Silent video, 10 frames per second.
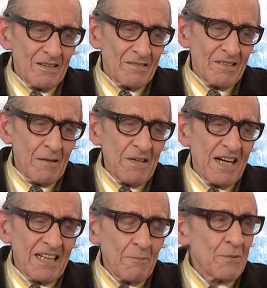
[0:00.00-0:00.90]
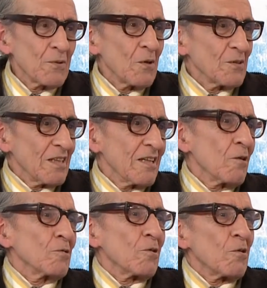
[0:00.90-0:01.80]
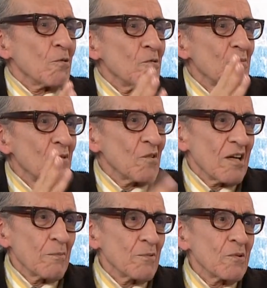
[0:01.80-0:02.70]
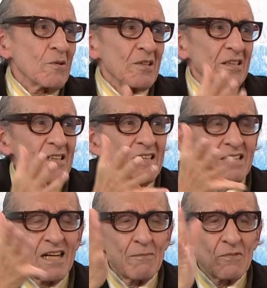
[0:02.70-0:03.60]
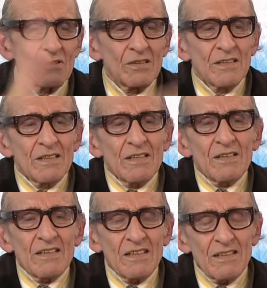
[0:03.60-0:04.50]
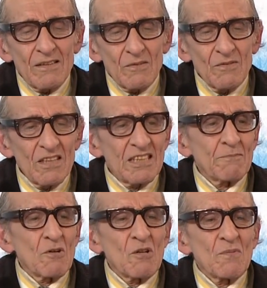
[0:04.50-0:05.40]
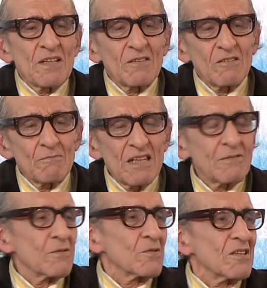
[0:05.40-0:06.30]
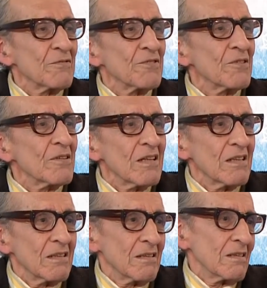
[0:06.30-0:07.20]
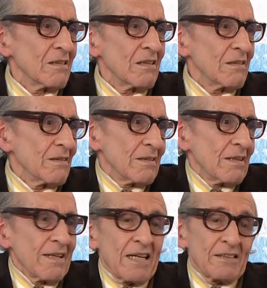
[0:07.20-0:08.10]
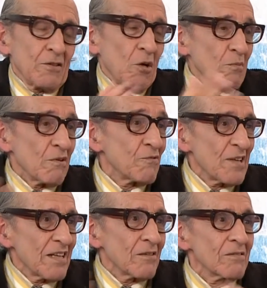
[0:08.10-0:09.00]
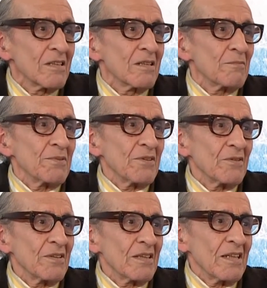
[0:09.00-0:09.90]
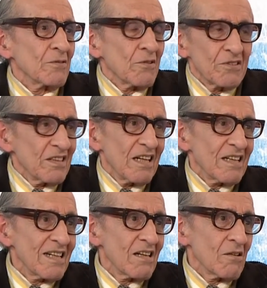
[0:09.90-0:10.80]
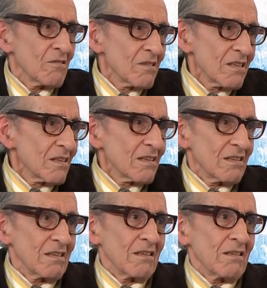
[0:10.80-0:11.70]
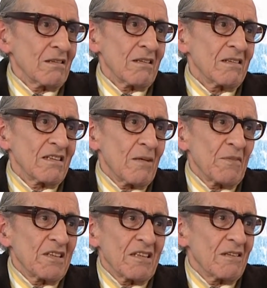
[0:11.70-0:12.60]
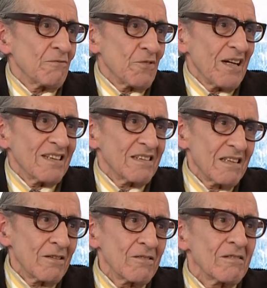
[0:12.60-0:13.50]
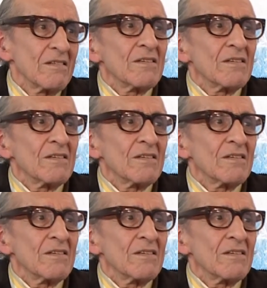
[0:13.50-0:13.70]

una vida que pudo tener otro rumbo, que pudo tener, digamos, eh, un desenvolvimiento más fructífero, ah, haya sido como fue, ¿no? Pero es que eso no tiene arreglo eh, y sencillamente fue así, ¿no?